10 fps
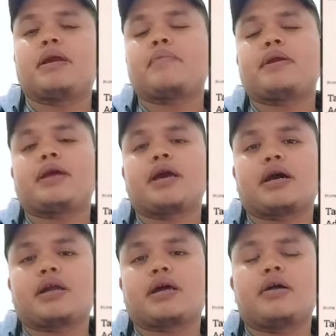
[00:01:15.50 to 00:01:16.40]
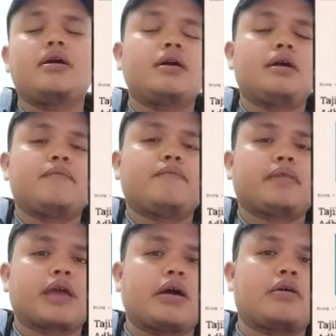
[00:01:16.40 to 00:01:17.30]
uh, dan juga kita akan bahas
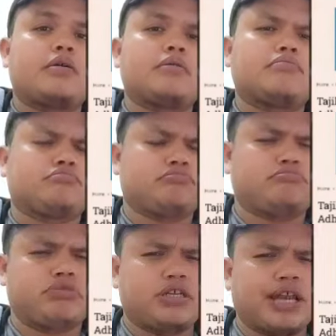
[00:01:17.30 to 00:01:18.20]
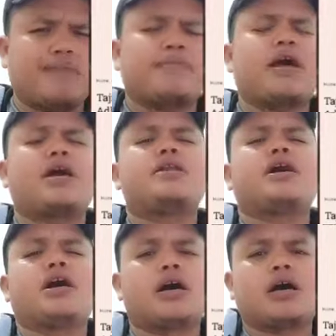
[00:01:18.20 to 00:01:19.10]
bagaimana korelasinya dengan
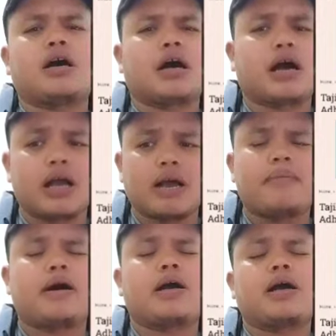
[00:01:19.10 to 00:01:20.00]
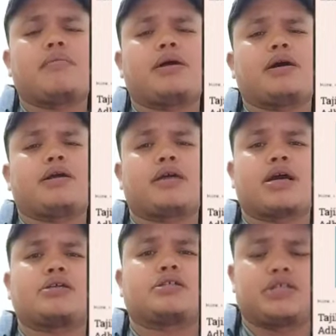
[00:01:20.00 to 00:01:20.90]
Indonesia tentu saja ya. Oke, kita baca
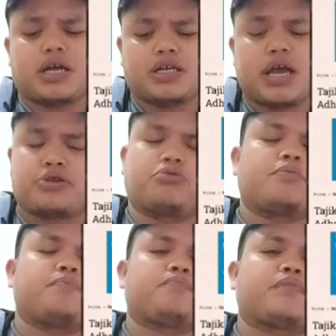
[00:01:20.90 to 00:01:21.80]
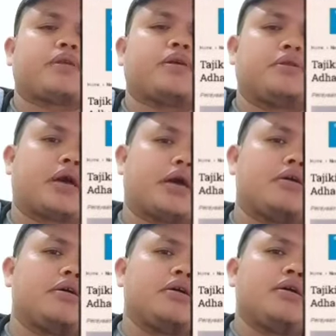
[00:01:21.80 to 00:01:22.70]
berita-beritanya ya. Ini
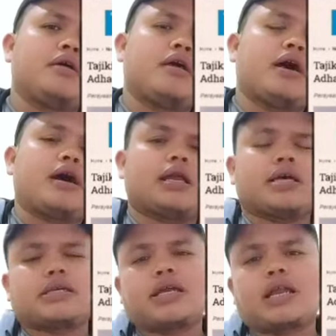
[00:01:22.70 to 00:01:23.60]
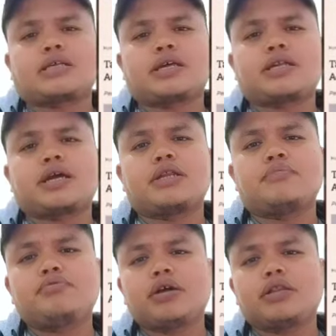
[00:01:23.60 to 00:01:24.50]
Tajikistan larang hijab dan
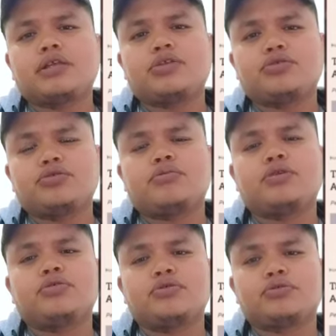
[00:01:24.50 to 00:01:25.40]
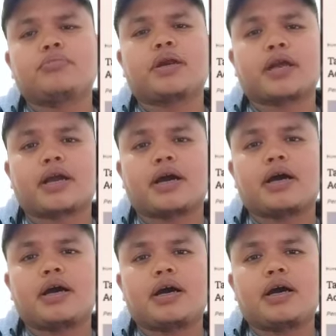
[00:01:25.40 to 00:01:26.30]
perayaan Idul Fitri Idul Adha.
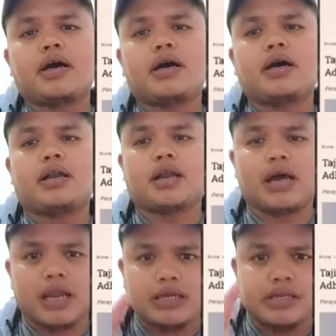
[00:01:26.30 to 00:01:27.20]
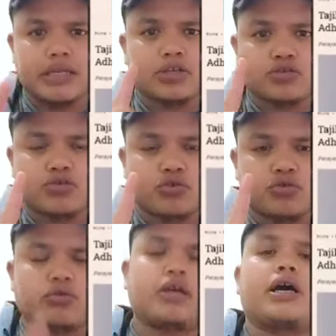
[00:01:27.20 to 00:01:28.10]
Ini dari IDN Times ya, kita baca ya.
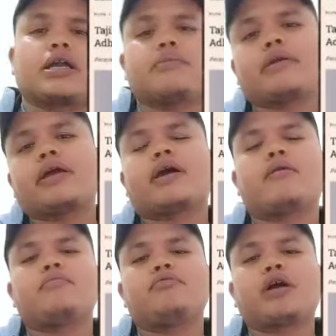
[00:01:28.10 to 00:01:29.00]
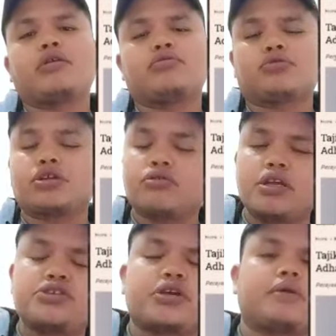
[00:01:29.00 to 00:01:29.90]
Perayaan Idul Fitri
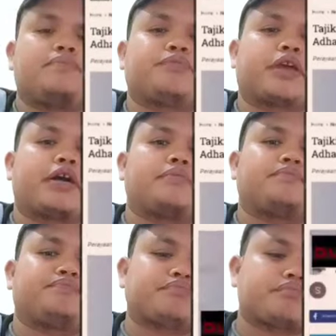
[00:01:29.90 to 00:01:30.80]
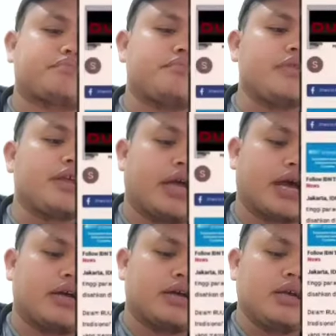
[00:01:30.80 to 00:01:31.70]
tidak di publik tidak diperbolehkan.
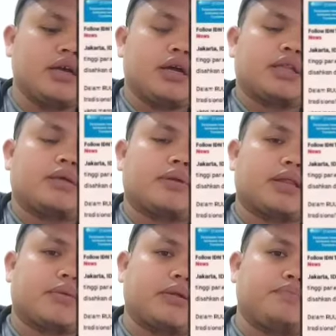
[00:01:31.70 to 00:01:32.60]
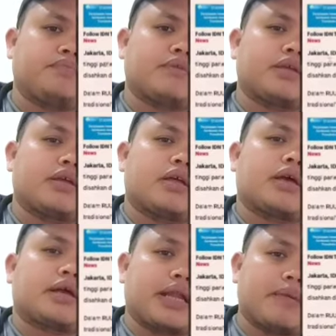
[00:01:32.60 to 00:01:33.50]
Jakarta
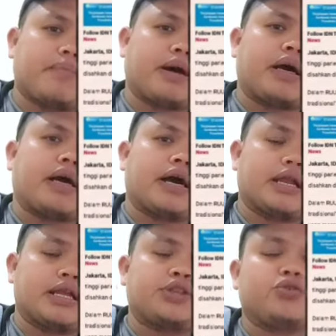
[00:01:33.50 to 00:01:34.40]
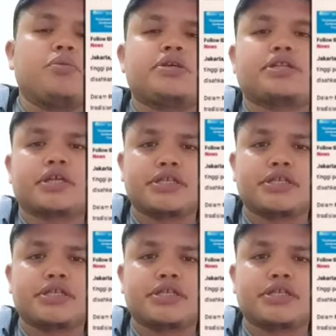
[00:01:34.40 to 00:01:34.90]
IDN Times. Tajikistan